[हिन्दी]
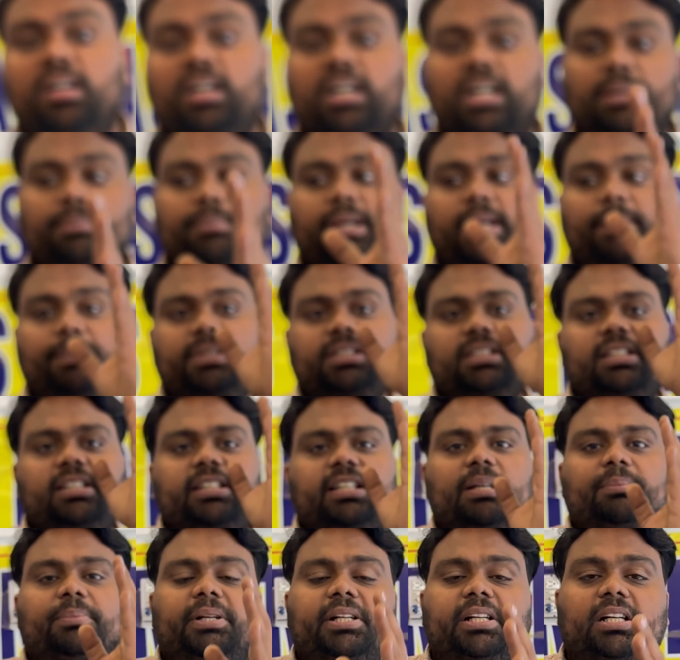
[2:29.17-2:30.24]
घर में बिजली
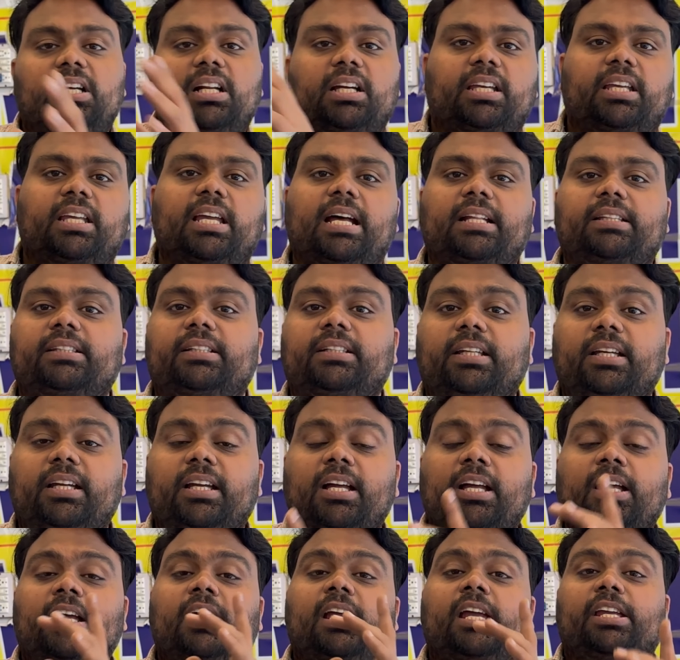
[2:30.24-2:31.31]
के मीटर लग के आते थे
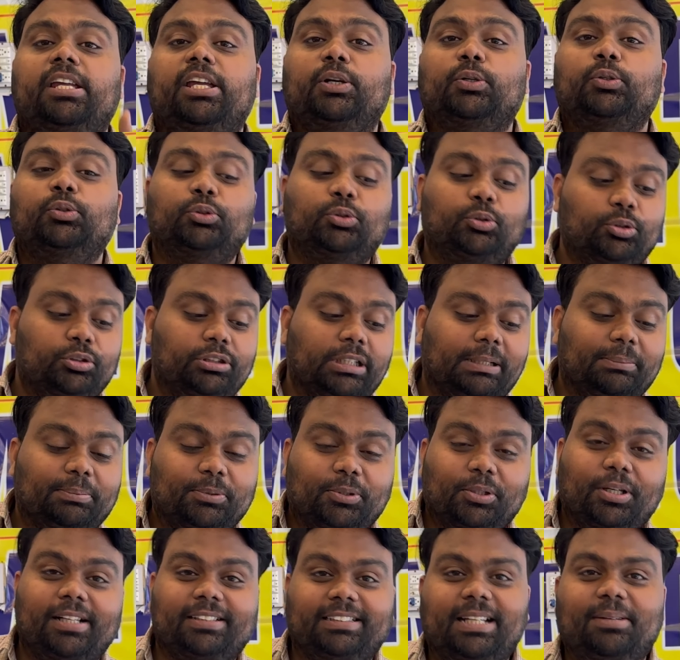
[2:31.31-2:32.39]
ये कुछ कुछ
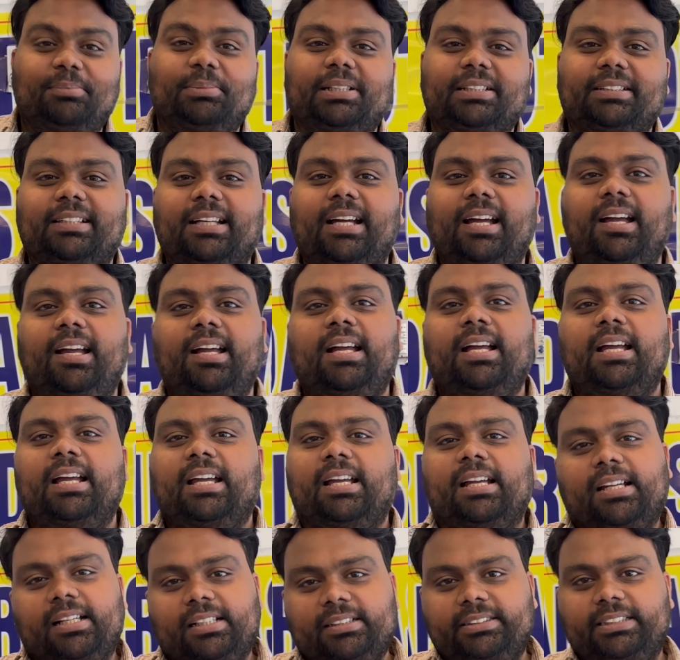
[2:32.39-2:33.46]
आपको ऐसा मिलता है
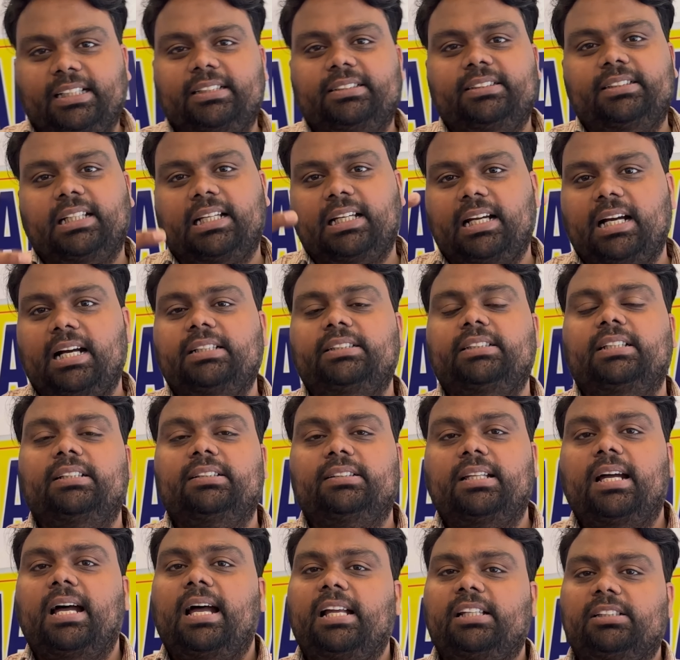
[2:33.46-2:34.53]
चल चक्का
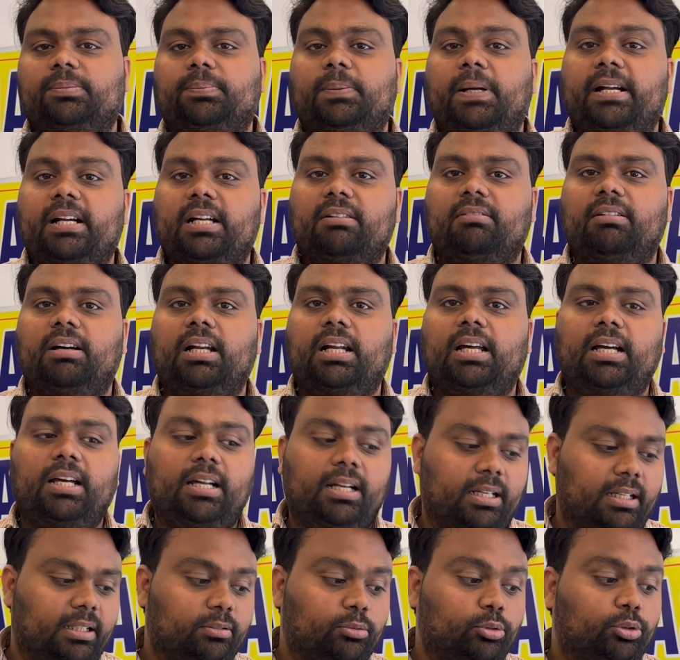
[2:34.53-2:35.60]
चलता है स्प्लेंडर वाला
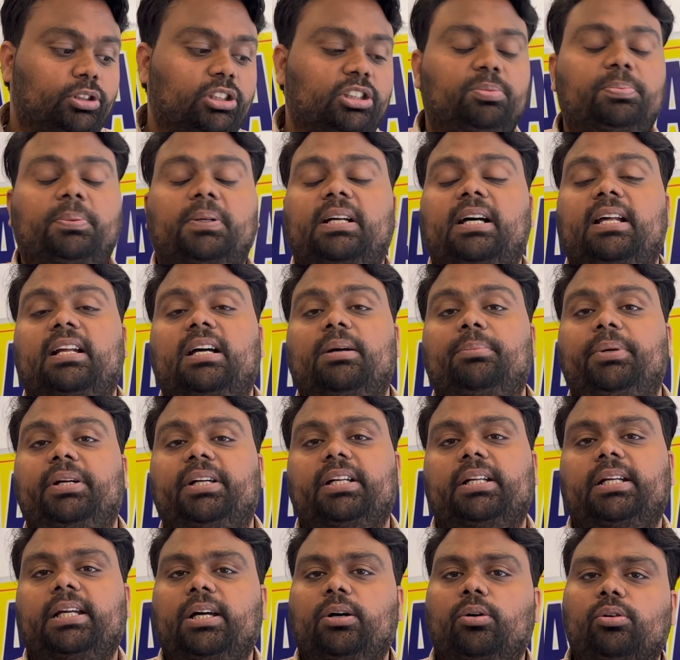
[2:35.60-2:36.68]
कुछ इस प्रकार का
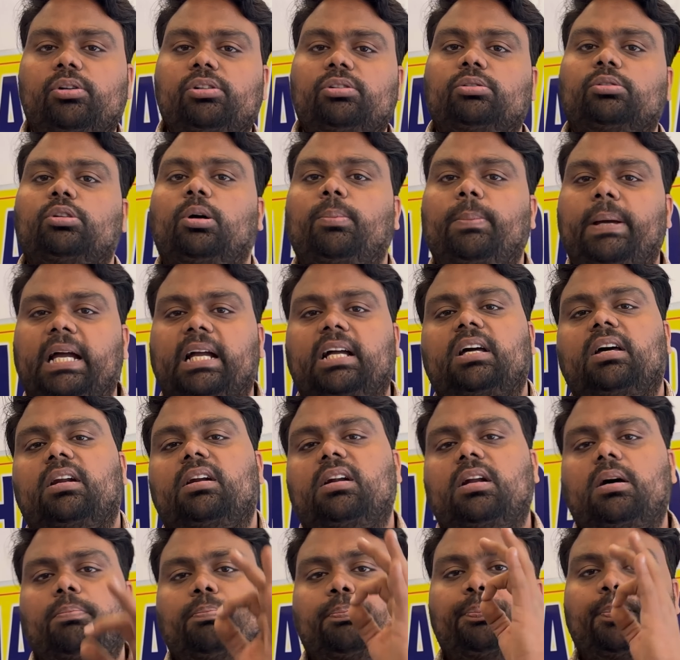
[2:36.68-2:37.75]
मीटर है और इसको बैक
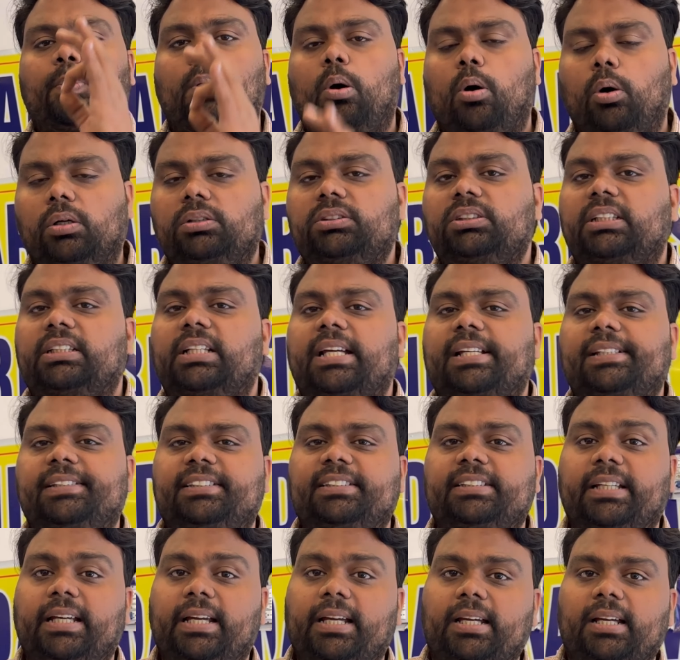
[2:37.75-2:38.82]
करना बहुत ज़्यादा
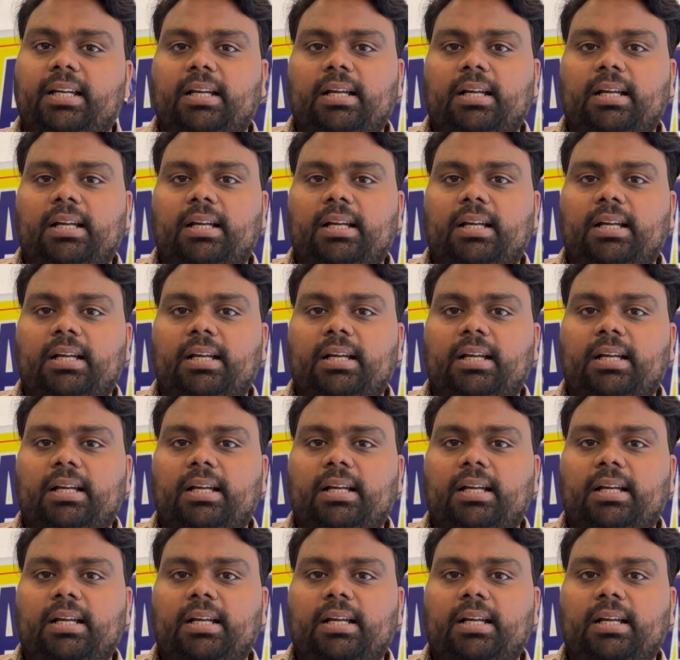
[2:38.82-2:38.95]
ईजी है